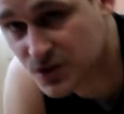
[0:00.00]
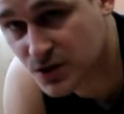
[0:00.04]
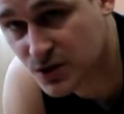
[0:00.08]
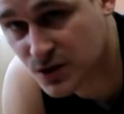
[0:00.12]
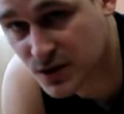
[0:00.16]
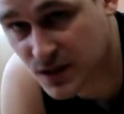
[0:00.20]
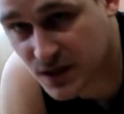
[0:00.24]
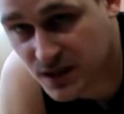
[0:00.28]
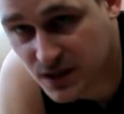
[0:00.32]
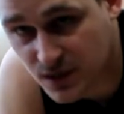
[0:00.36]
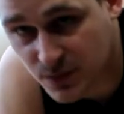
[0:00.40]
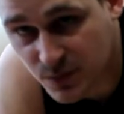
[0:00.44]

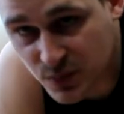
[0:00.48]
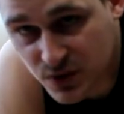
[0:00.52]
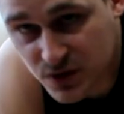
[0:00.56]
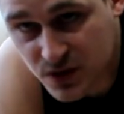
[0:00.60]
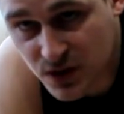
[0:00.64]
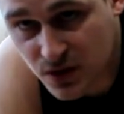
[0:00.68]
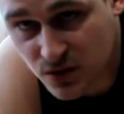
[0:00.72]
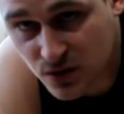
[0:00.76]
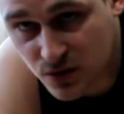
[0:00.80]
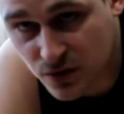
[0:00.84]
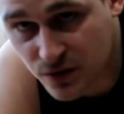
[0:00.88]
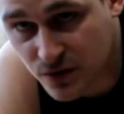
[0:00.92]
черта – это
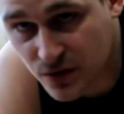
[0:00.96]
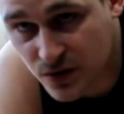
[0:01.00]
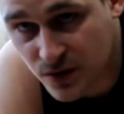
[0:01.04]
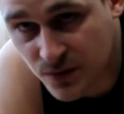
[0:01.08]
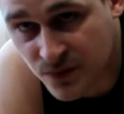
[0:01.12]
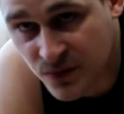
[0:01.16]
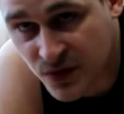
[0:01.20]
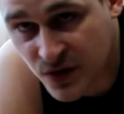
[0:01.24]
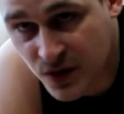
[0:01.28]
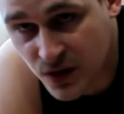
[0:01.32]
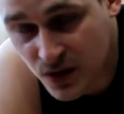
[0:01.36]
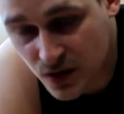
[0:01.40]

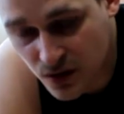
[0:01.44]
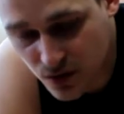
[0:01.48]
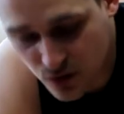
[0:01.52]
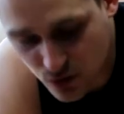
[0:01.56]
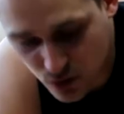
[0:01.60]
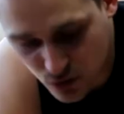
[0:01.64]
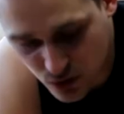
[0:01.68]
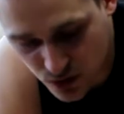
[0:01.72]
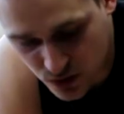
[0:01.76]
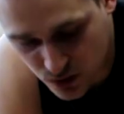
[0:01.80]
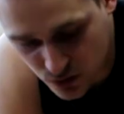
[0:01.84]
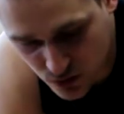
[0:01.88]
постановка
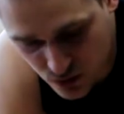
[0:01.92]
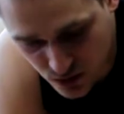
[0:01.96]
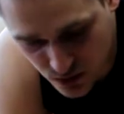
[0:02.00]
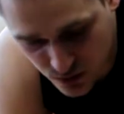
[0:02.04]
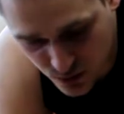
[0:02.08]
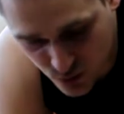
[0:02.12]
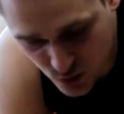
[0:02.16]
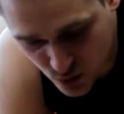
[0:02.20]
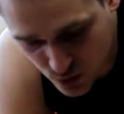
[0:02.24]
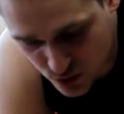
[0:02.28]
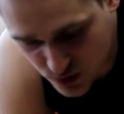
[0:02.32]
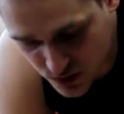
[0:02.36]
рук, которая
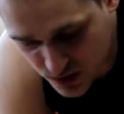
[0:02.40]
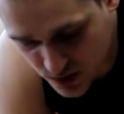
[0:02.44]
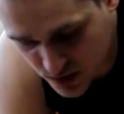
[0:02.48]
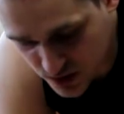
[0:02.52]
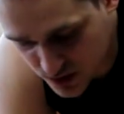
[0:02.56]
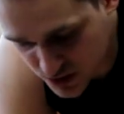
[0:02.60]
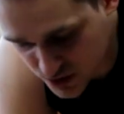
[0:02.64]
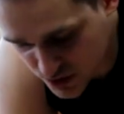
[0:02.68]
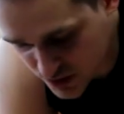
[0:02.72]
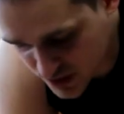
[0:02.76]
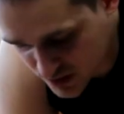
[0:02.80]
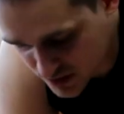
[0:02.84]
будет
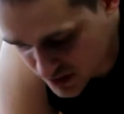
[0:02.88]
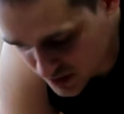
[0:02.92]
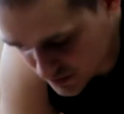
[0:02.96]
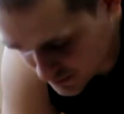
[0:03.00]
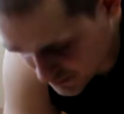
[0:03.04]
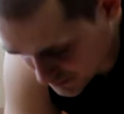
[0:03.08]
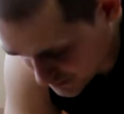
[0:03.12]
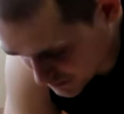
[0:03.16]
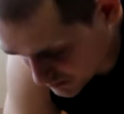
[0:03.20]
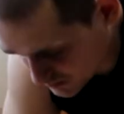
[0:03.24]
отличать